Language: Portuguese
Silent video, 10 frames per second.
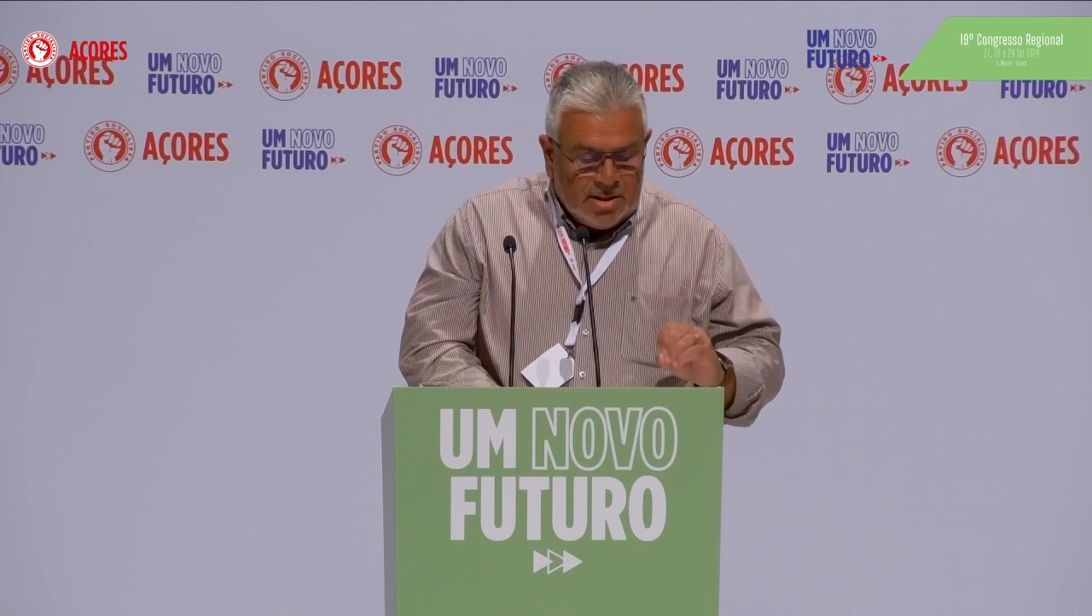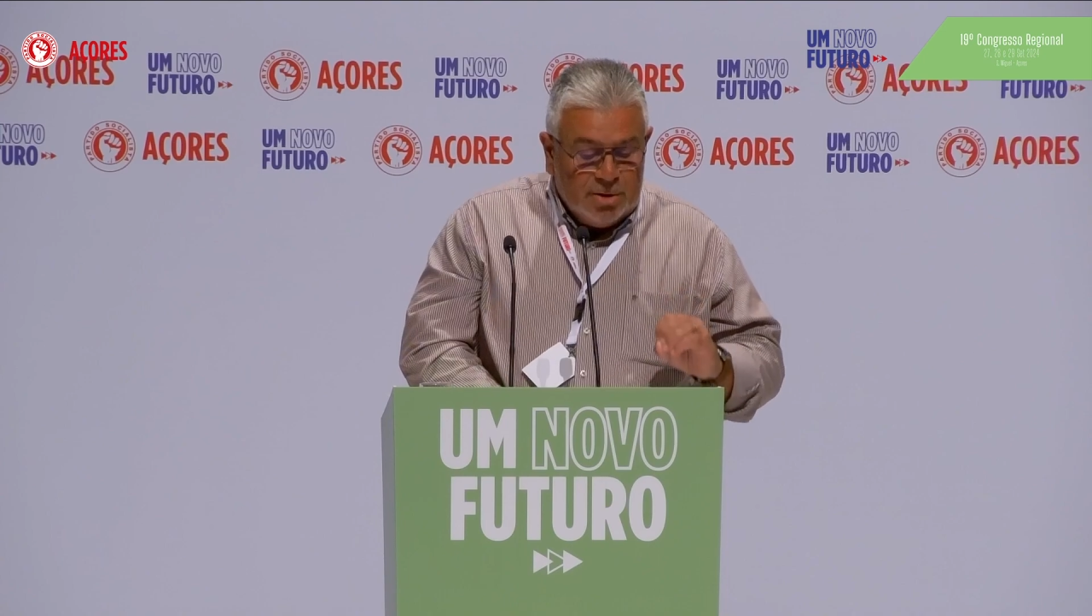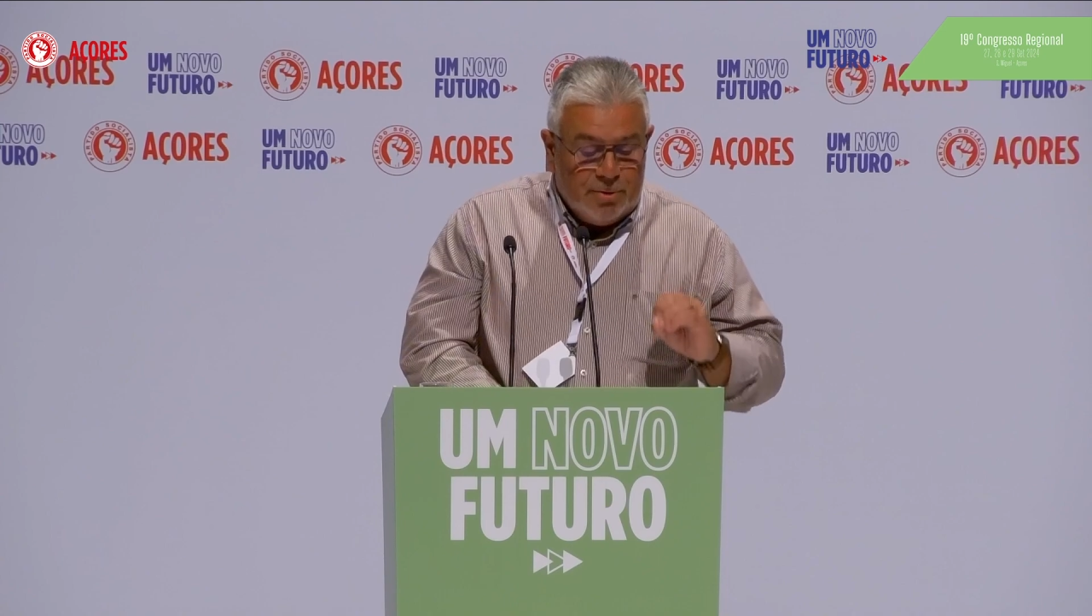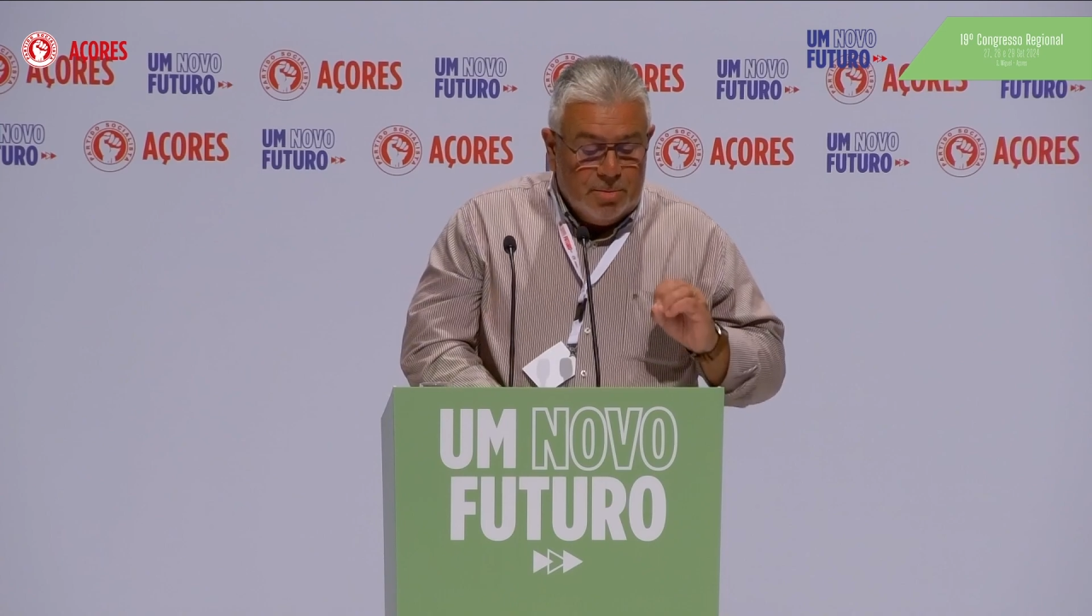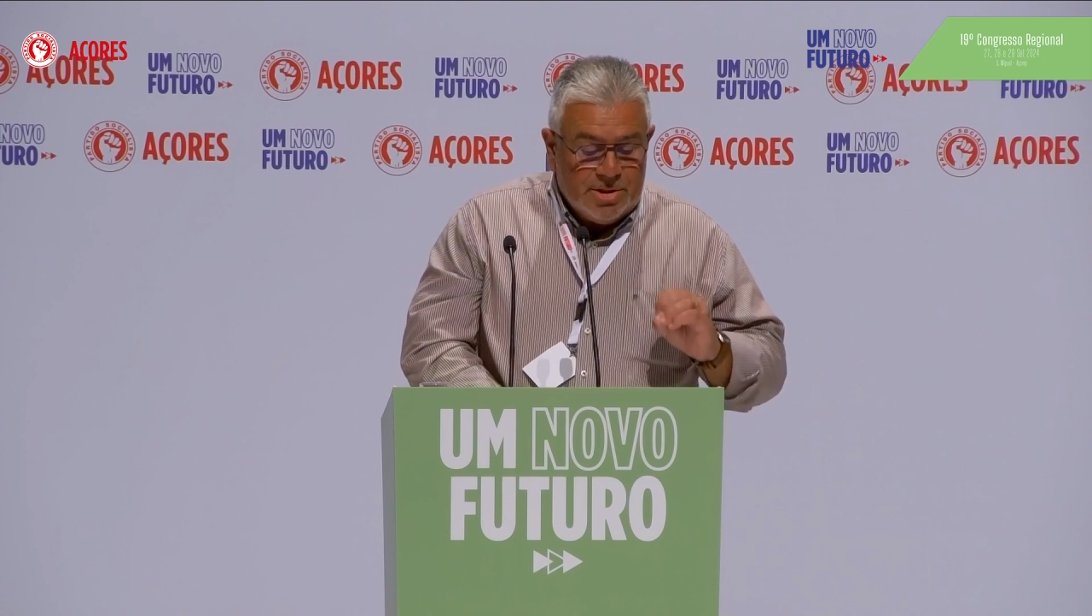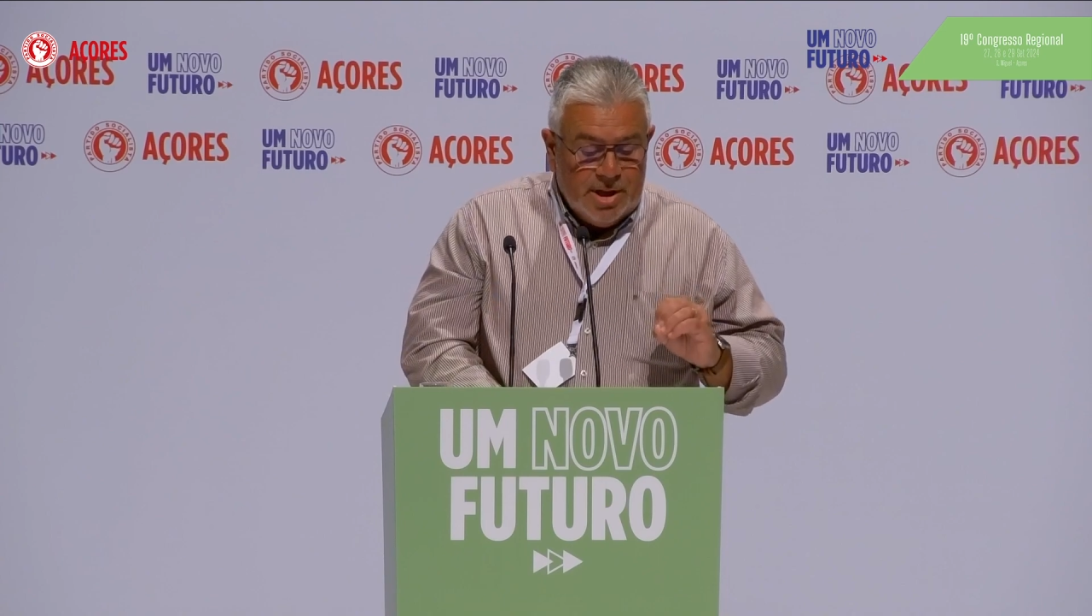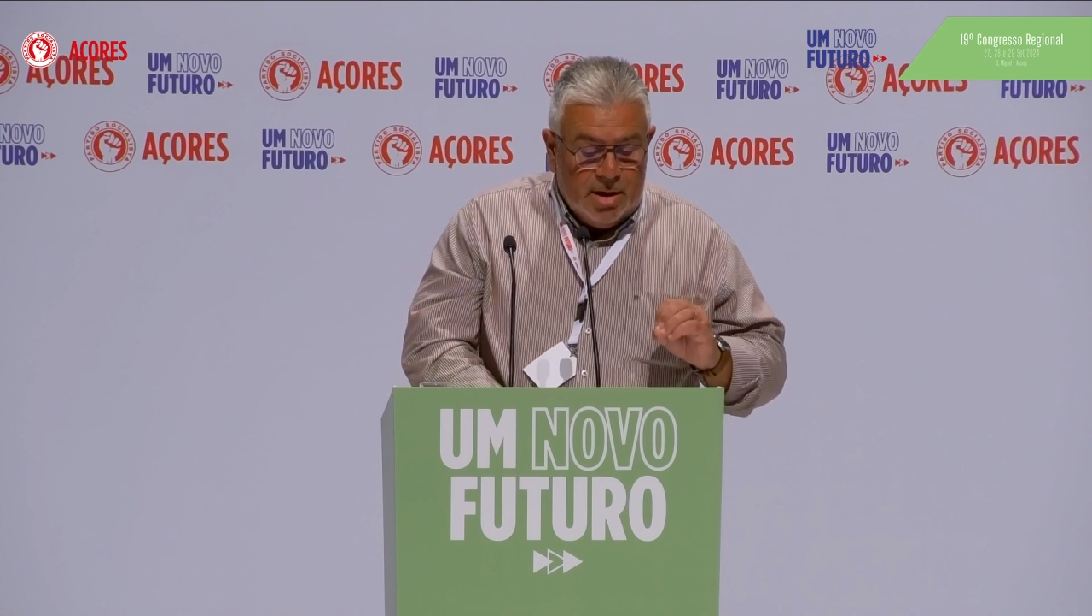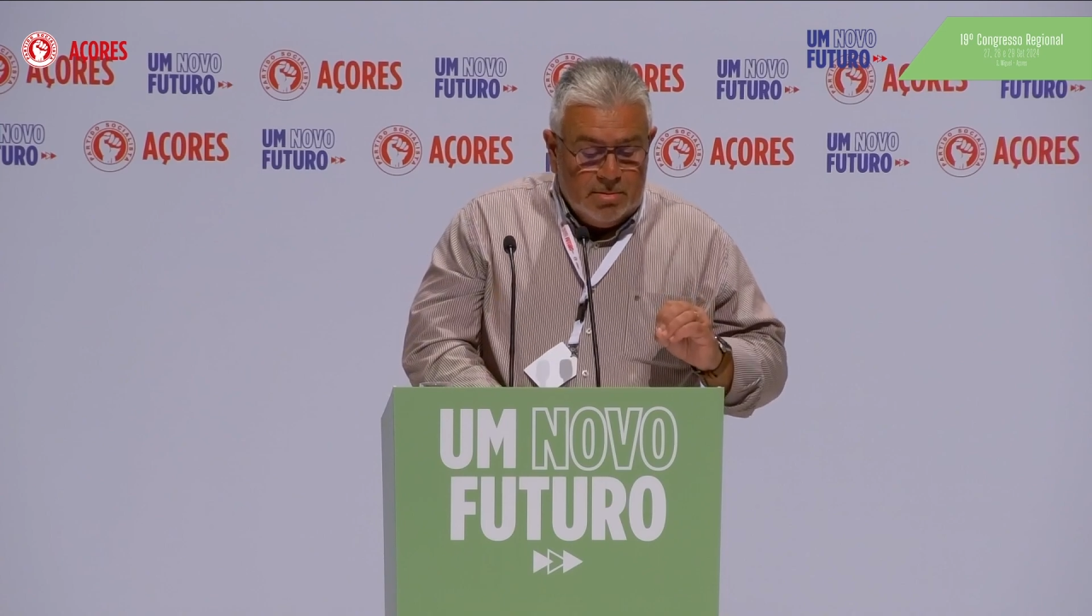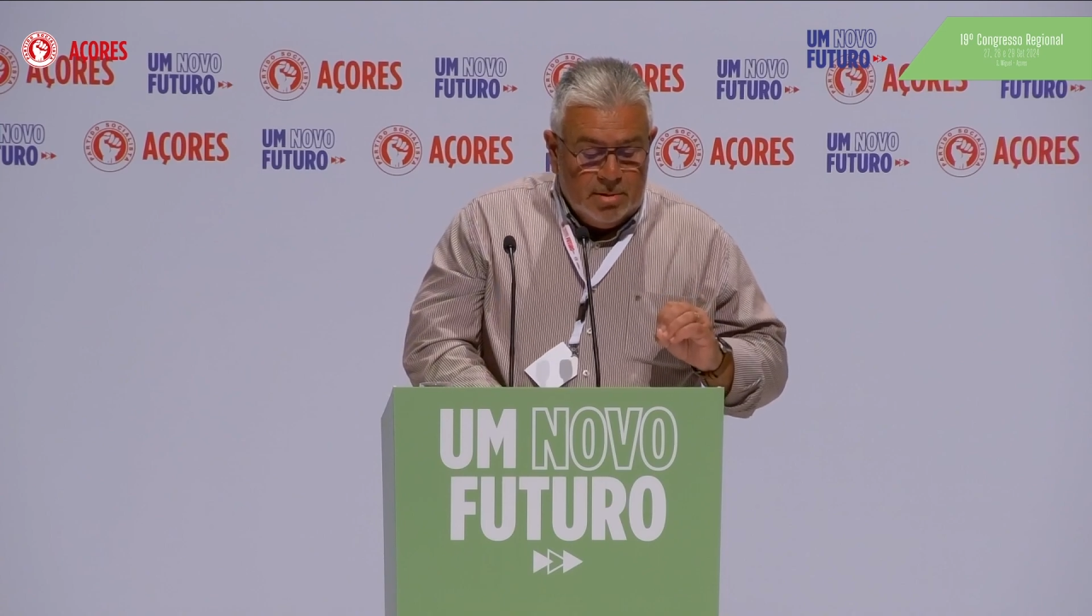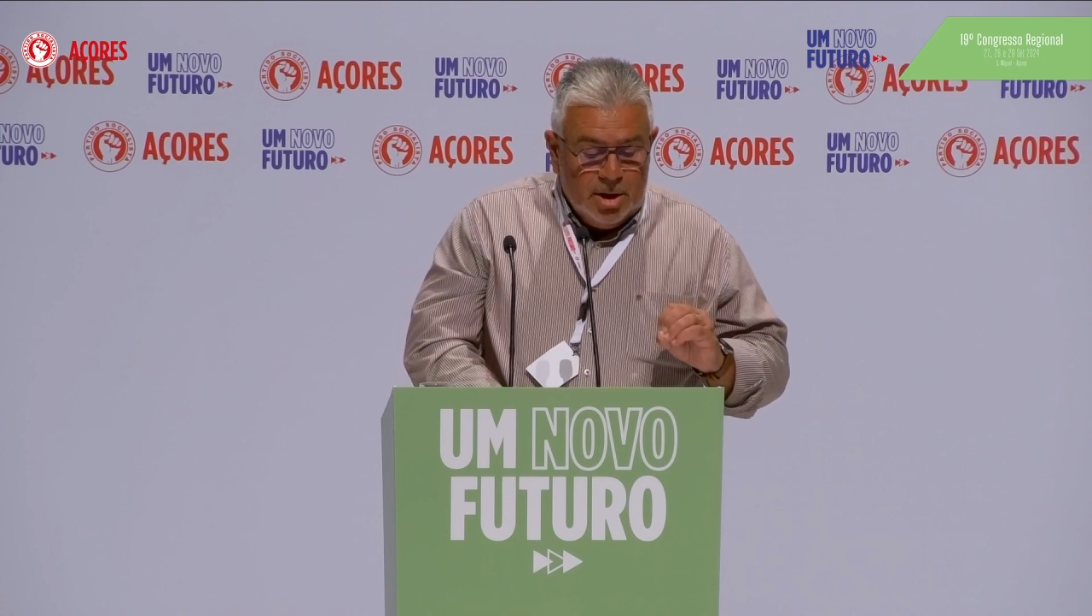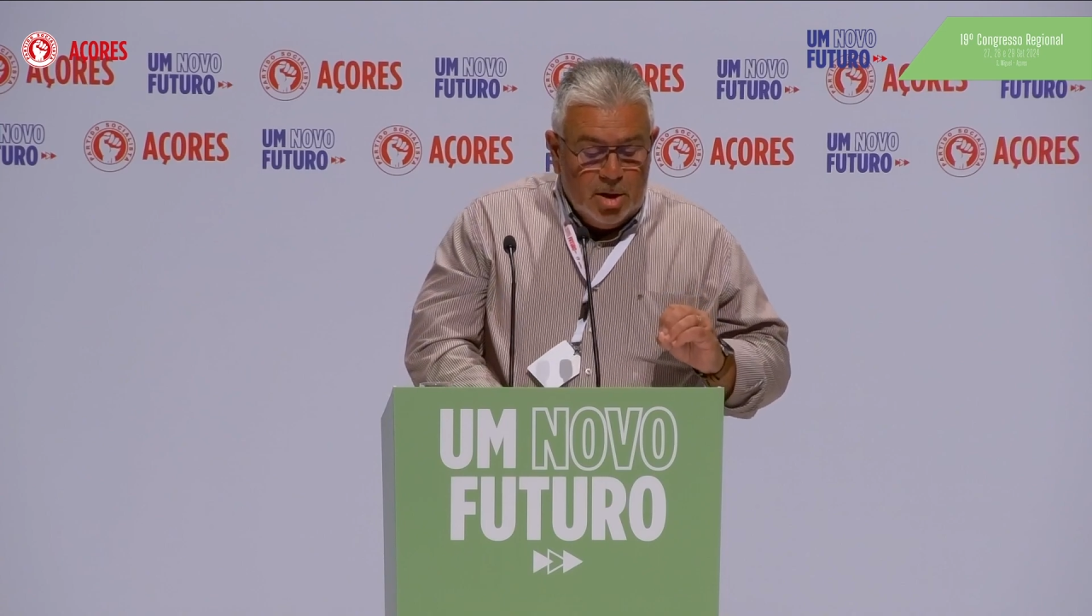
de transformação,